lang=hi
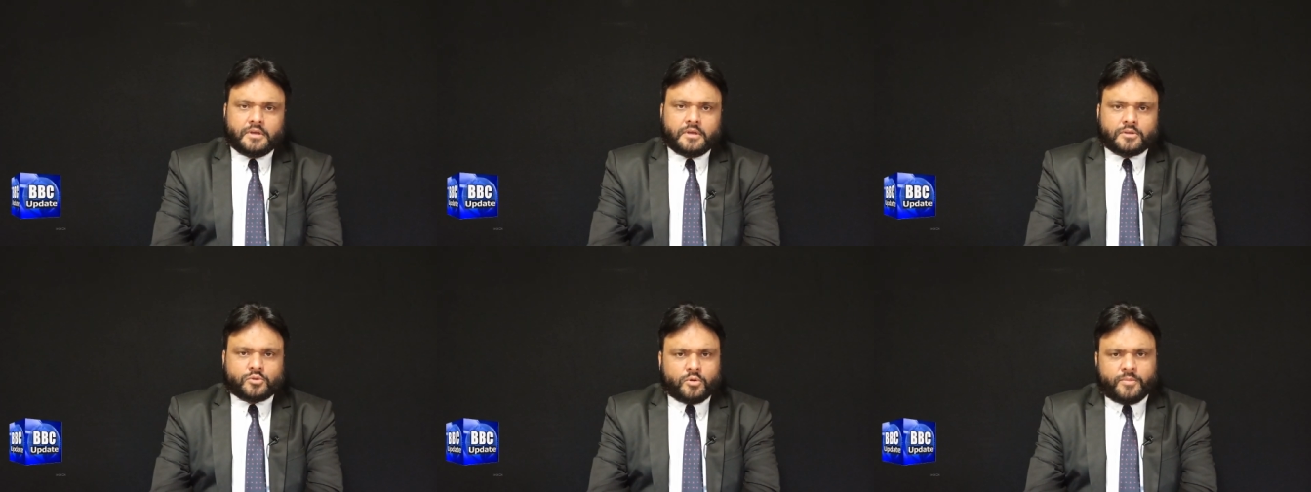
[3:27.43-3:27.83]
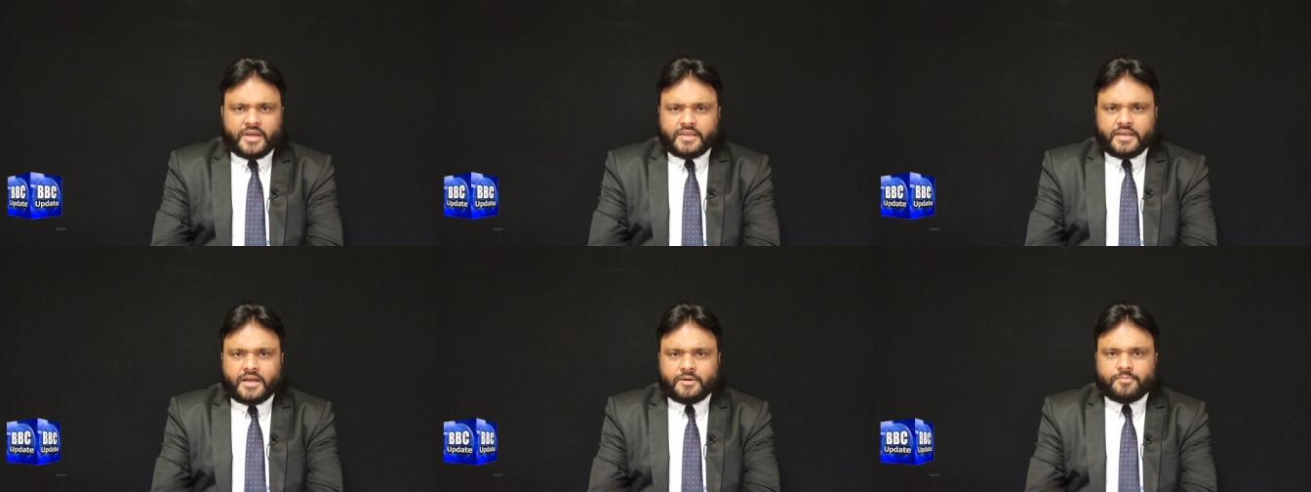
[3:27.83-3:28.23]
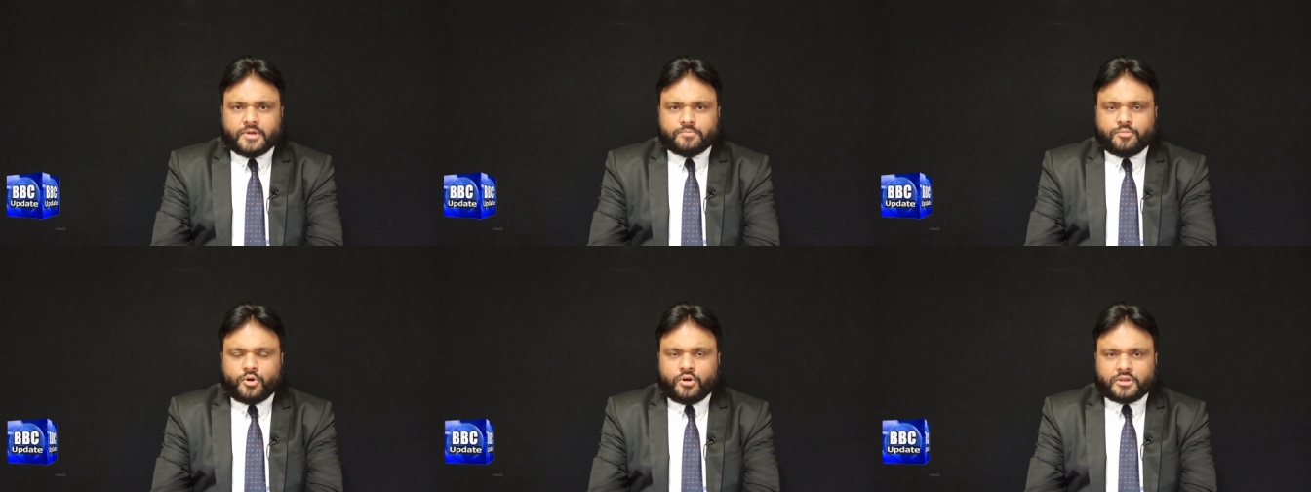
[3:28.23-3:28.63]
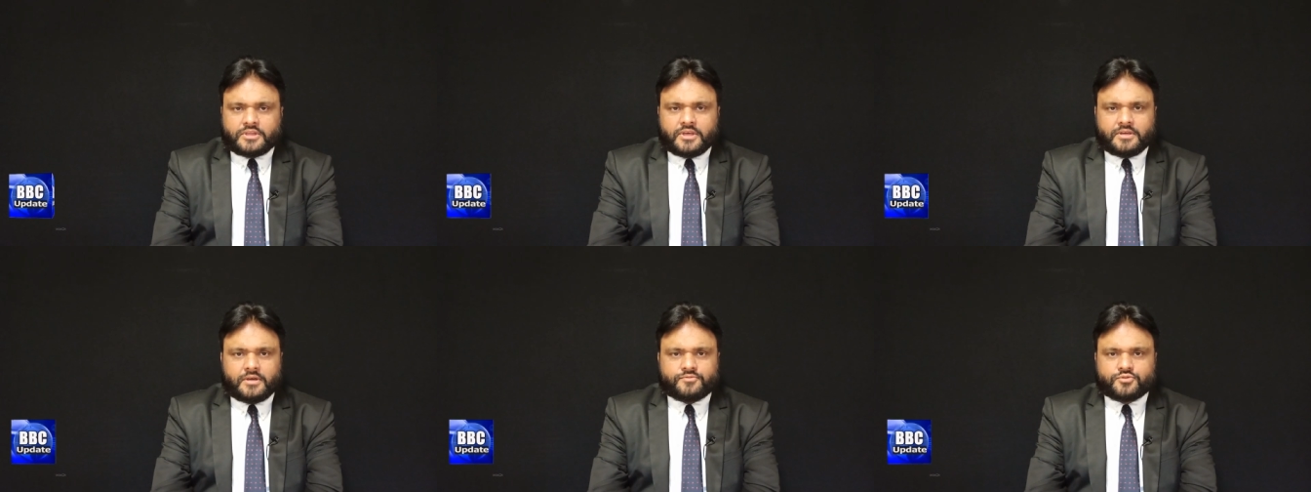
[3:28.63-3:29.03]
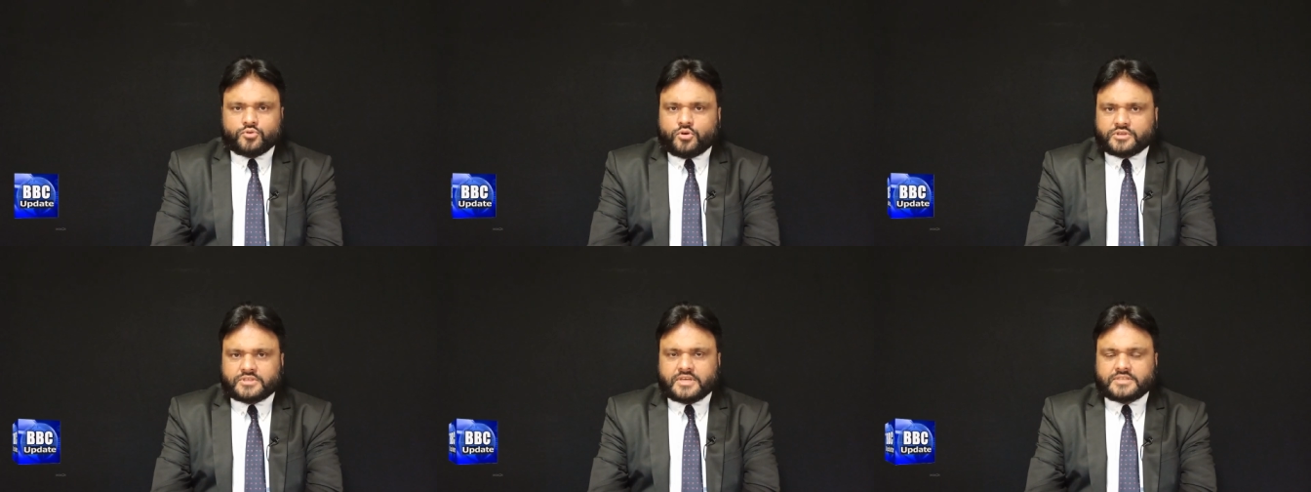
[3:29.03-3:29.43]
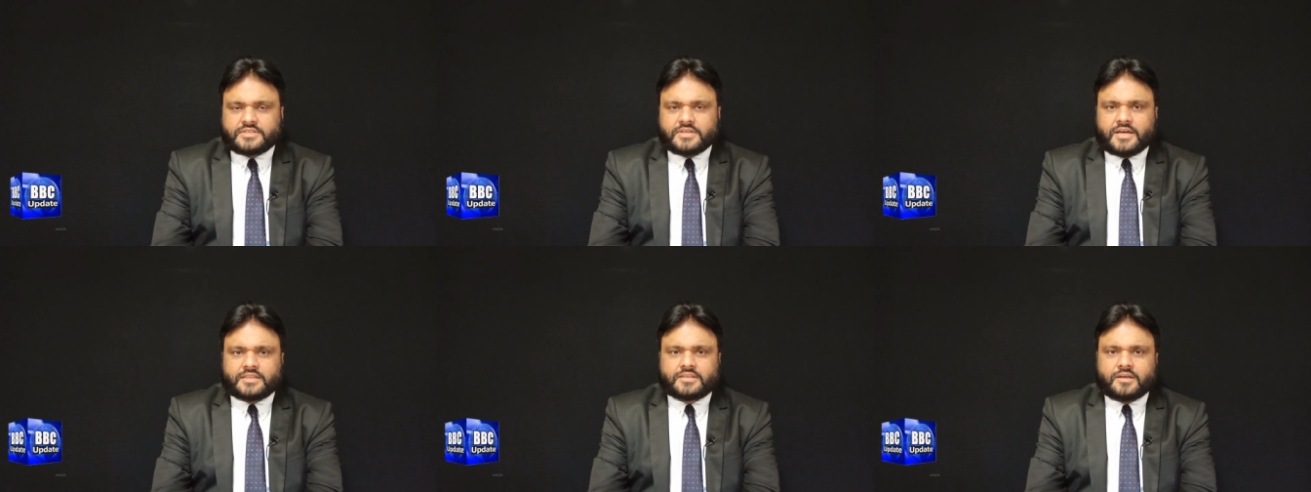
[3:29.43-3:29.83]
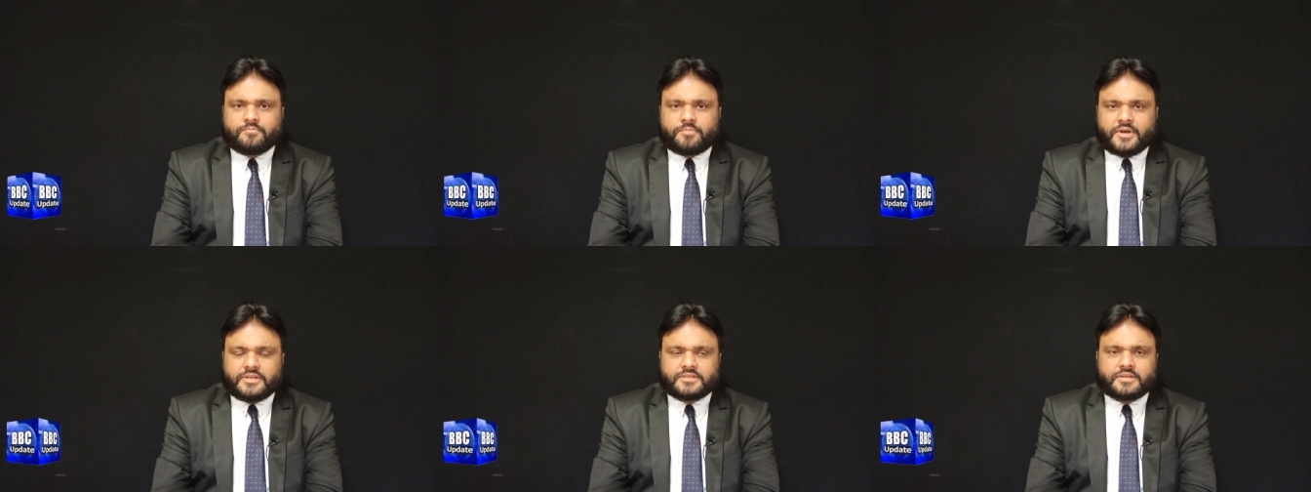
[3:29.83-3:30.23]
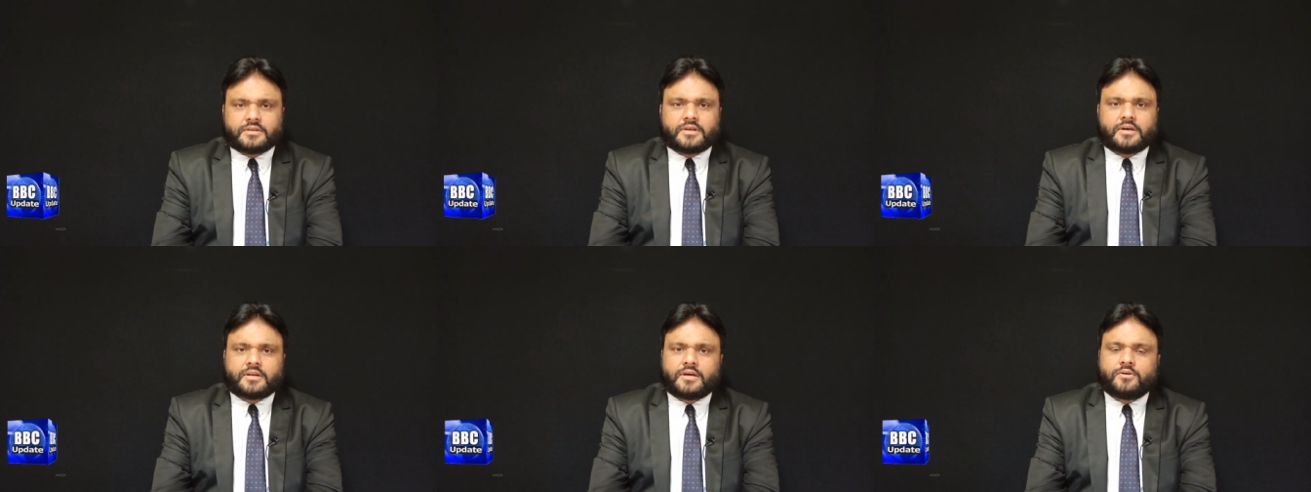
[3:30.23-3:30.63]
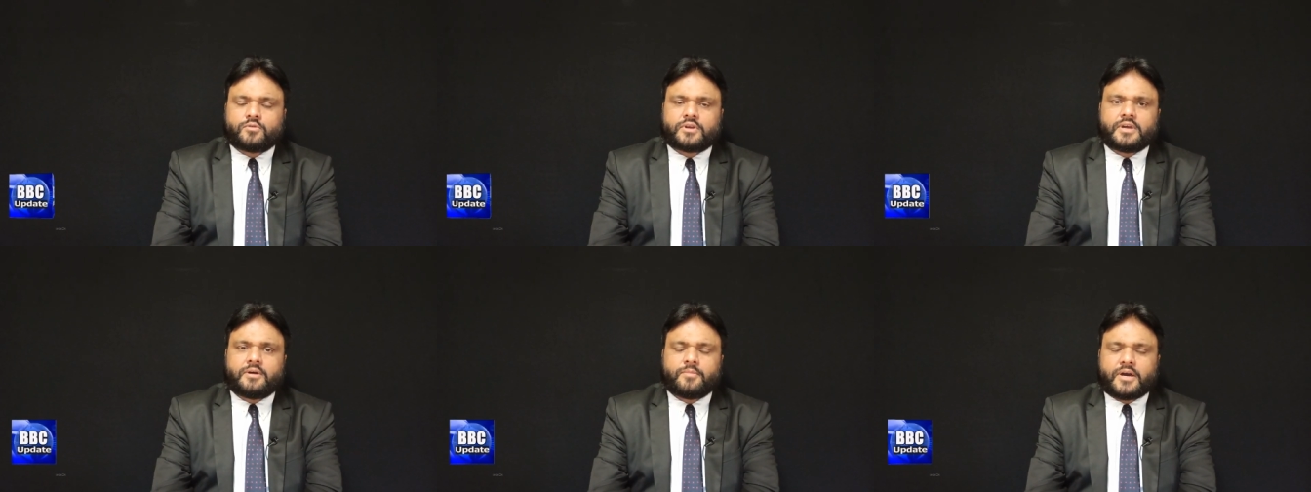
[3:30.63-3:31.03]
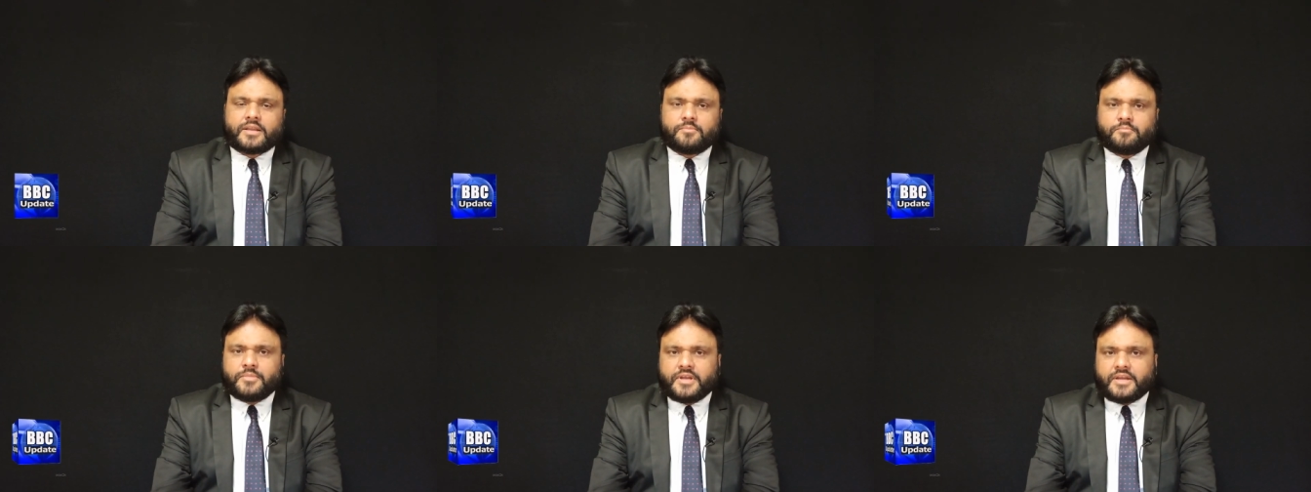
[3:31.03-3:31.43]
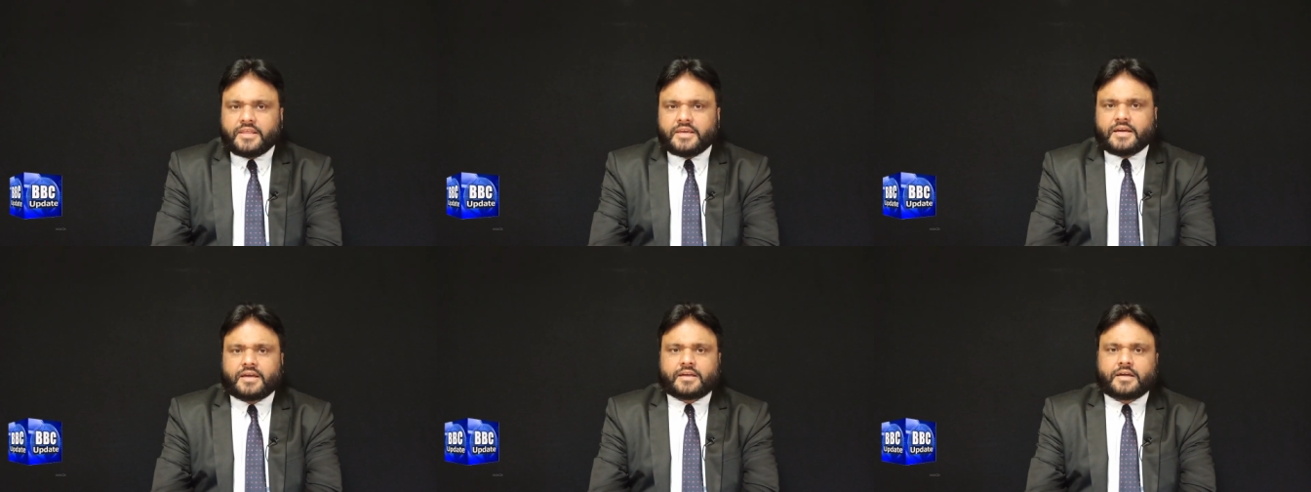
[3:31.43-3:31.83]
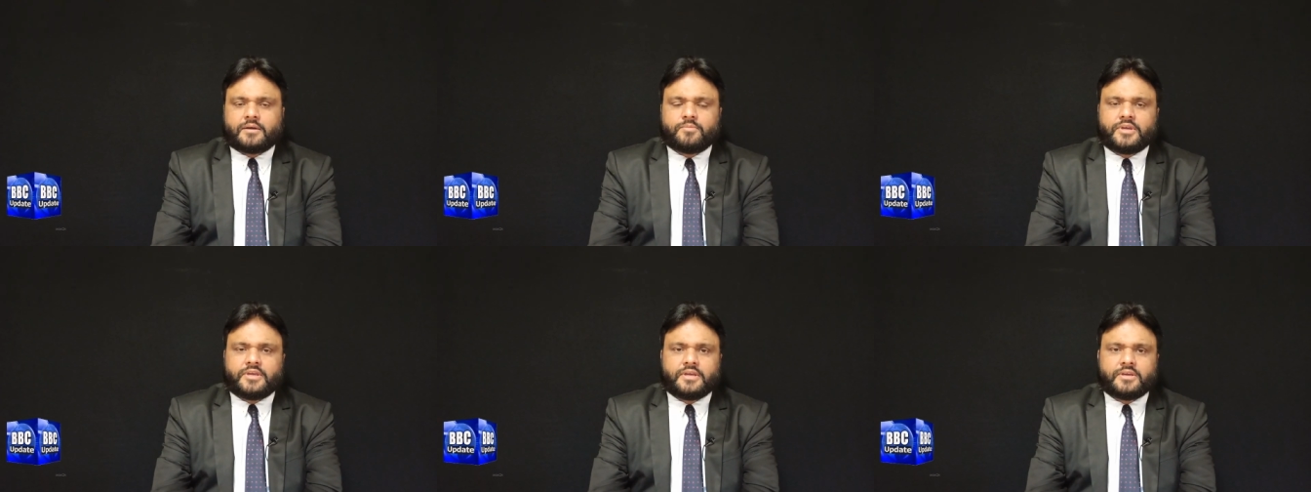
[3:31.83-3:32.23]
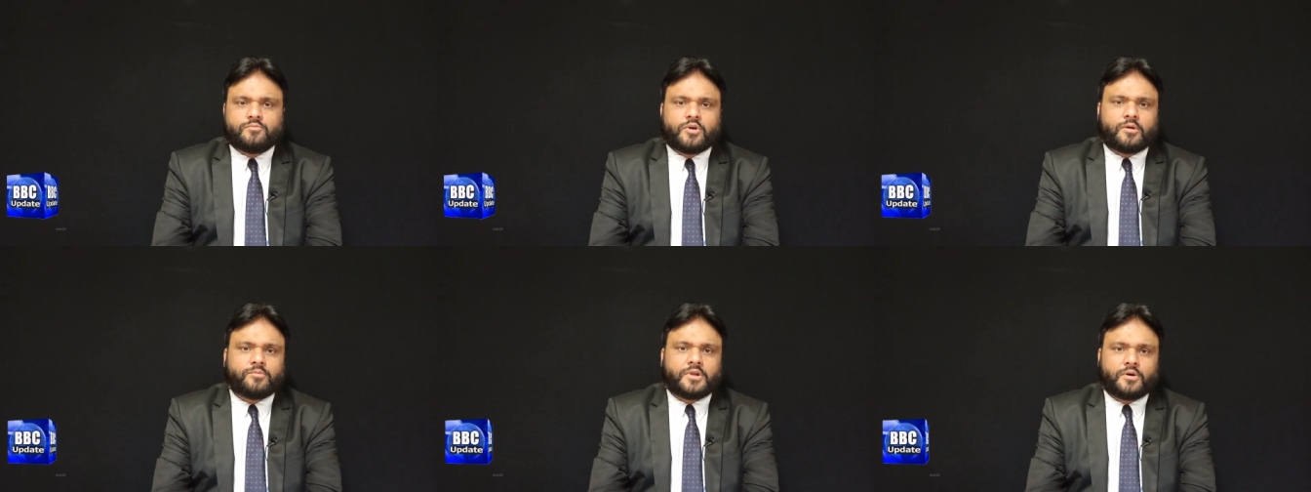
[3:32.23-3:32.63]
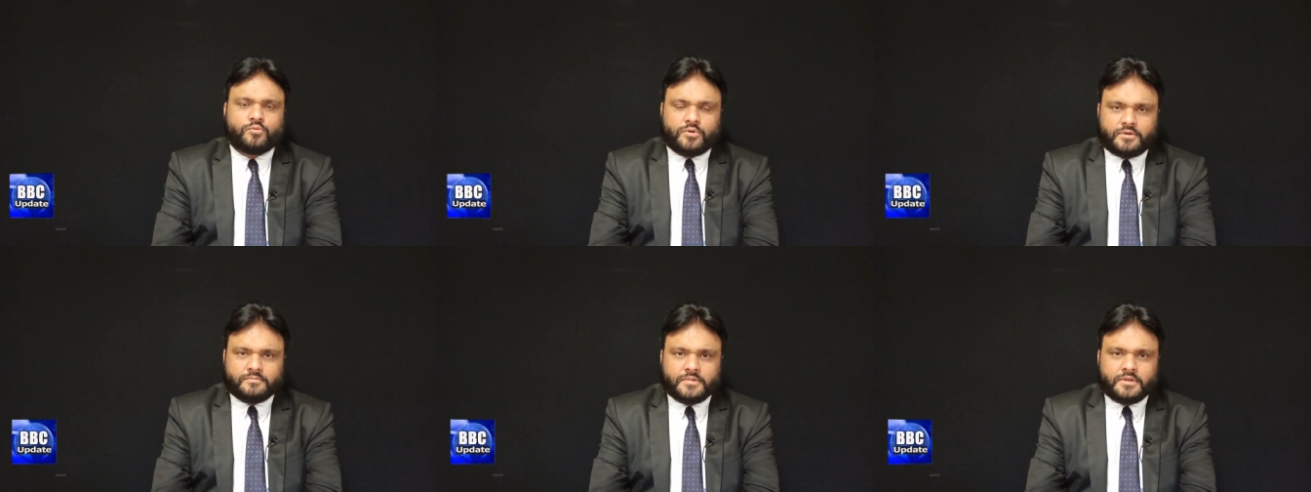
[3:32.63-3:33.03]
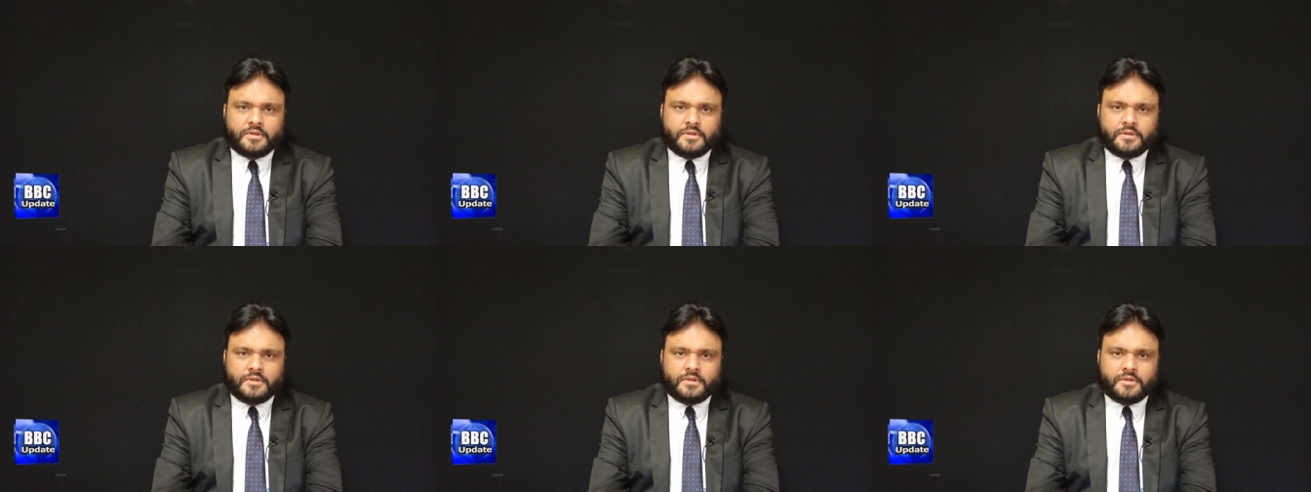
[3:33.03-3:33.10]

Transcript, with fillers: तो मैं यहाँ पर बहुत ही अफसोस के साथ कंपेरिज़न कर रहा हूँ कि हमारे मीडिया का भी यही मामला हुआ